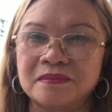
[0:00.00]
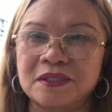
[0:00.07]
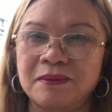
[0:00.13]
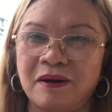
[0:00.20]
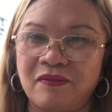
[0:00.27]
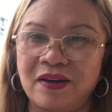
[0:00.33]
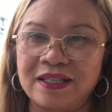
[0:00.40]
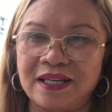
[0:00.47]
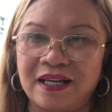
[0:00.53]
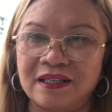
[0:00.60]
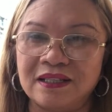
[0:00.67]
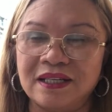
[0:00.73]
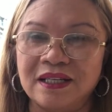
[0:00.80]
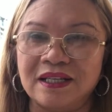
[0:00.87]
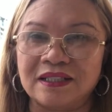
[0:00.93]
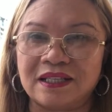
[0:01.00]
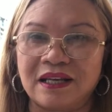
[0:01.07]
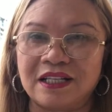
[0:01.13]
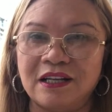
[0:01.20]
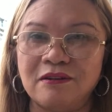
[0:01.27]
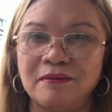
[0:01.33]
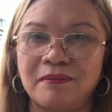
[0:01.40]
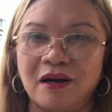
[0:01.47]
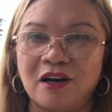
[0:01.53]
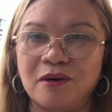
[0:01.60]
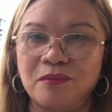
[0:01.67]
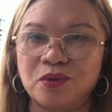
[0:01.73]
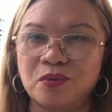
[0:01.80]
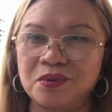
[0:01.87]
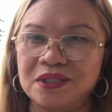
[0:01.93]
thì bạn phải vậy tại nếu mà bạn có
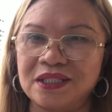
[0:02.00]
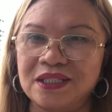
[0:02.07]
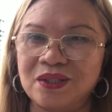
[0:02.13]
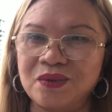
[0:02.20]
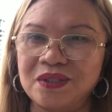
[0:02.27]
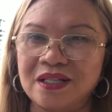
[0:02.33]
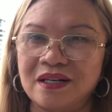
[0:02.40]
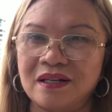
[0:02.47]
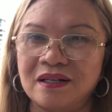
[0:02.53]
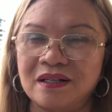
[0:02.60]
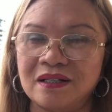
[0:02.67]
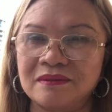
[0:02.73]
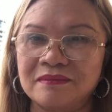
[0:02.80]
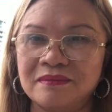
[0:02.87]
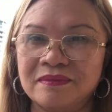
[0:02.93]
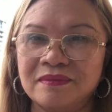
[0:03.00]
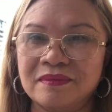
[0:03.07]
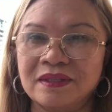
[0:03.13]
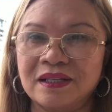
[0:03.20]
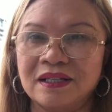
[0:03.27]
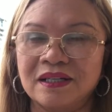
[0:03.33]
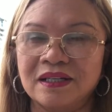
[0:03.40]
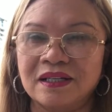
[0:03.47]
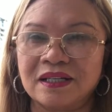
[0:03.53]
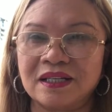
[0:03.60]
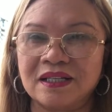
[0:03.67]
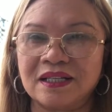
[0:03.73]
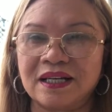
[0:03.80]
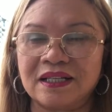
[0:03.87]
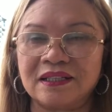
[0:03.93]
một chút xíu dơ
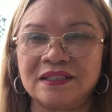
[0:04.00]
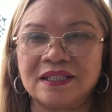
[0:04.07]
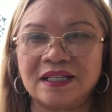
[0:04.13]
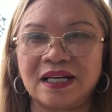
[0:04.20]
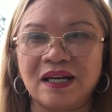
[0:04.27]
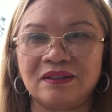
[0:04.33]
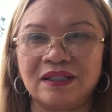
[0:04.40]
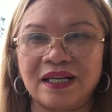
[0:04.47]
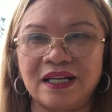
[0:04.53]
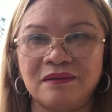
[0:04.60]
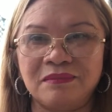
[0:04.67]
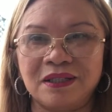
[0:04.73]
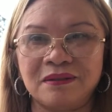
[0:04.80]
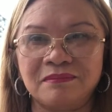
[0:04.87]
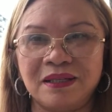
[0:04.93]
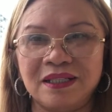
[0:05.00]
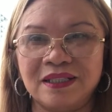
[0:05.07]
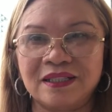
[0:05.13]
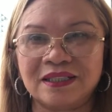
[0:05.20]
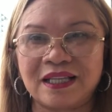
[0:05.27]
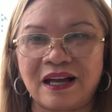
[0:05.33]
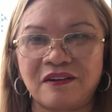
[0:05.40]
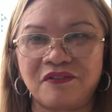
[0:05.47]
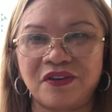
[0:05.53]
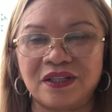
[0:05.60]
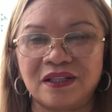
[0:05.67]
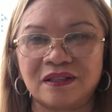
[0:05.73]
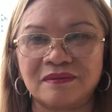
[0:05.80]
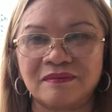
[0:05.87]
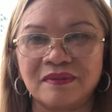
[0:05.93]
cái khách nó sẽ kêu tới Airbnb nó than
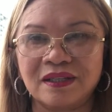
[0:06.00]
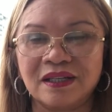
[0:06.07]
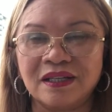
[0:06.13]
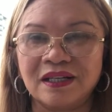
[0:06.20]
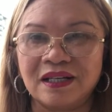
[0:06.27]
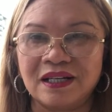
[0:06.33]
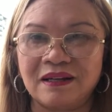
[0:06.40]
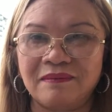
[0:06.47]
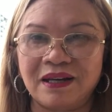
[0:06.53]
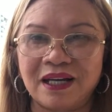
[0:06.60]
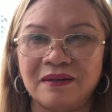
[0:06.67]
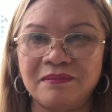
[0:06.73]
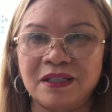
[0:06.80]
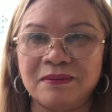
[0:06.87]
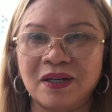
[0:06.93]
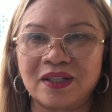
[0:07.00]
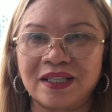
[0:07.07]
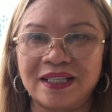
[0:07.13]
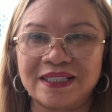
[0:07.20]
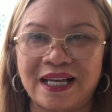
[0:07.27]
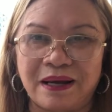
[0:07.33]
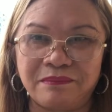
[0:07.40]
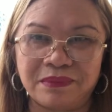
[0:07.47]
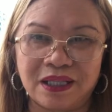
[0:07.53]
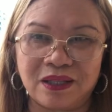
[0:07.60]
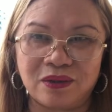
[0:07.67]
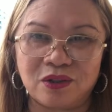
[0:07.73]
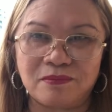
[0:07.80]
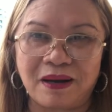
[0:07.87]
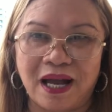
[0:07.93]
phiền là Airbnb có thể giảm
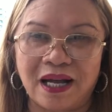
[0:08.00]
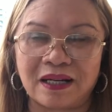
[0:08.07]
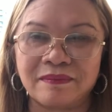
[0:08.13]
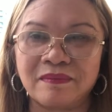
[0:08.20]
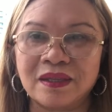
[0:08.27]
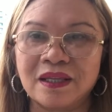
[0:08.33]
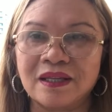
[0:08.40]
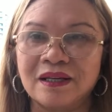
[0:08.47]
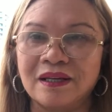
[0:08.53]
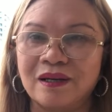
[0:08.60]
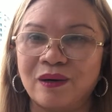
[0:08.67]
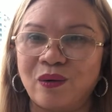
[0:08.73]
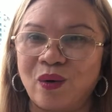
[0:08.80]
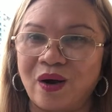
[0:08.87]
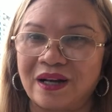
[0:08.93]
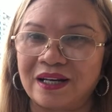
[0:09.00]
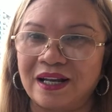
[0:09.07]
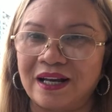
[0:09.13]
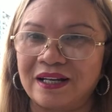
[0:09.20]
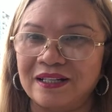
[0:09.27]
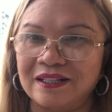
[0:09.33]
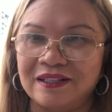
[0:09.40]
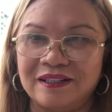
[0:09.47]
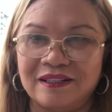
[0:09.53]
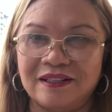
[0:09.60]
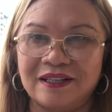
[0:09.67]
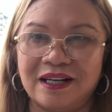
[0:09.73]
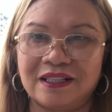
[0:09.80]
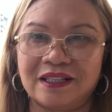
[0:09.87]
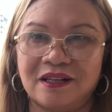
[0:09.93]
tiền cho bạn hoặc là à,
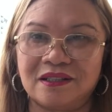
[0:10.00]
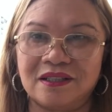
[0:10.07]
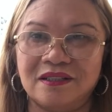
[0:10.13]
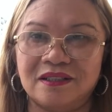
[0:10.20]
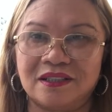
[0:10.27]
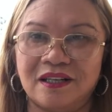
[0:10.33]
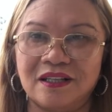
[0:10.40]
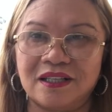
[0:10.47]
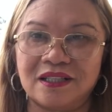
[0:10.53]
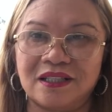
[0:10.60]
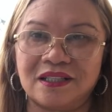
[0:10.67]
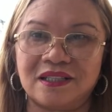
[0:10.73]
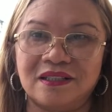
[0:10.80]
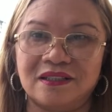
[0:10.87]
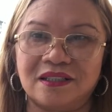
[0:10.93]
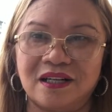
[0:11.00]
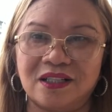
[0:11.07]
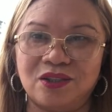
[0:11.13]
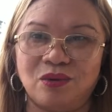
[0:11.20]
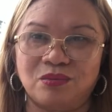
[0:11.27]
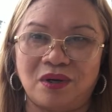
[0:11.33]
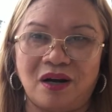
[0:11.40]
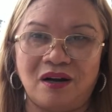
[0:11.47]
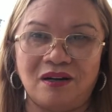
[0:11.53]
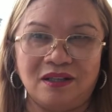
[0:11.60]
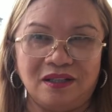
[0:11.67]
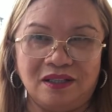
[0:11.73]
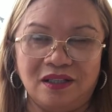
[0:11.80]
khách chưa tới cái chưa tới cái vùng đó